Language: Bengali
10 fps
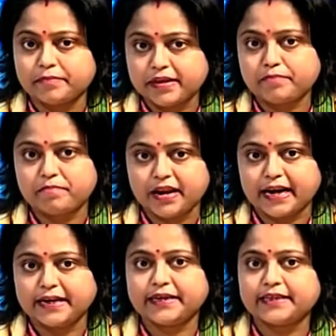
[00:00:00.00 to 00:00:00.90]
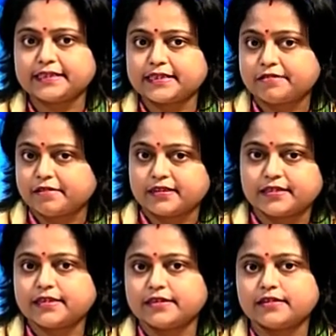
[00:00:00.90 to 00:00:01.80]
মেন প্ল্যানেটের যে
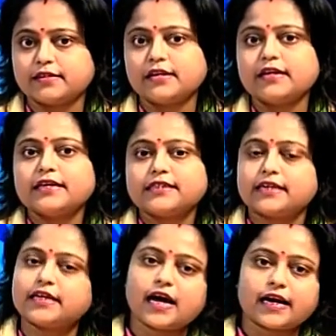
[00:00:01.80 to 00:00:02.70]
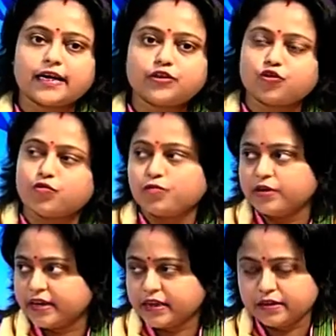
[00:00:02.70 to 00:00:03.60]
ট্রানজিট সেটা আগে চোখ
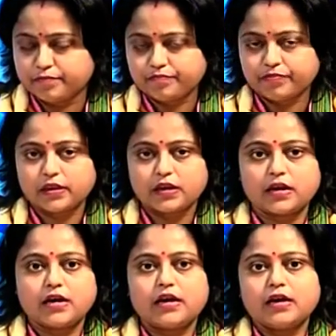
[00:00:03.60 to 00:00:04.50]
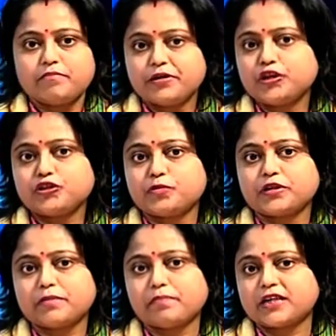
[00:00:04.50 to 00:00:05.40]
বুলিয়ে নিই
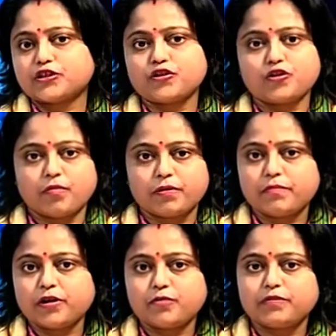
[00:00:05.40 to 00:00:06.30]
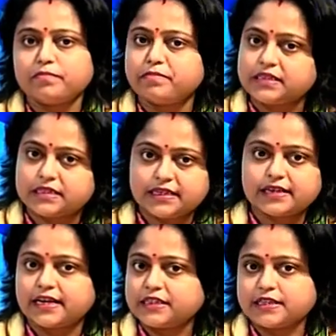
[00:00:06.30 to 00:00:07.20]
বৃহস্পতি পাঁচই নভেম্বর অবধি বৃশ্চিক
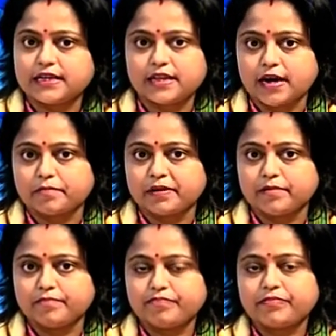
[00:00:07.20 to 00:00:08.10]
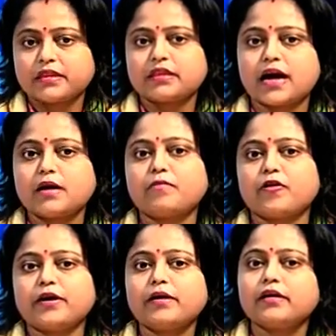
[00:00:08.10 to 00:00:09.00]
রাশিতে থাকবেন
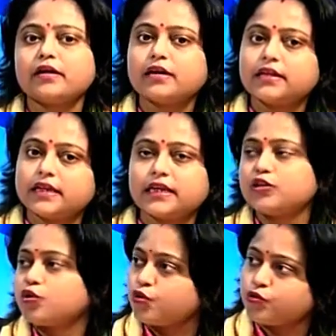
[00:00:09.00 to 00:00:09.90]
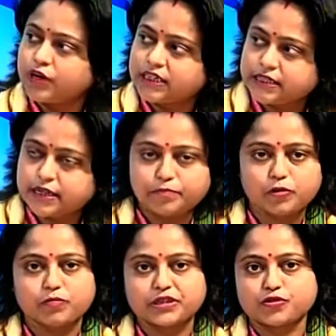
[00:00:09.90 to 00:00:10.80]
তারপরে তিনি ধনু রাশিতে
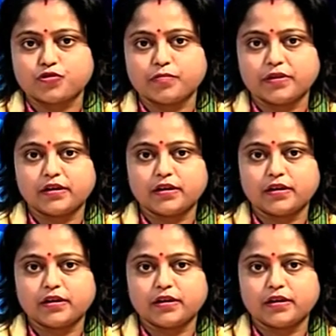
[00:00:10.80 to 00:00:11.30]
প্রবেশ করবেন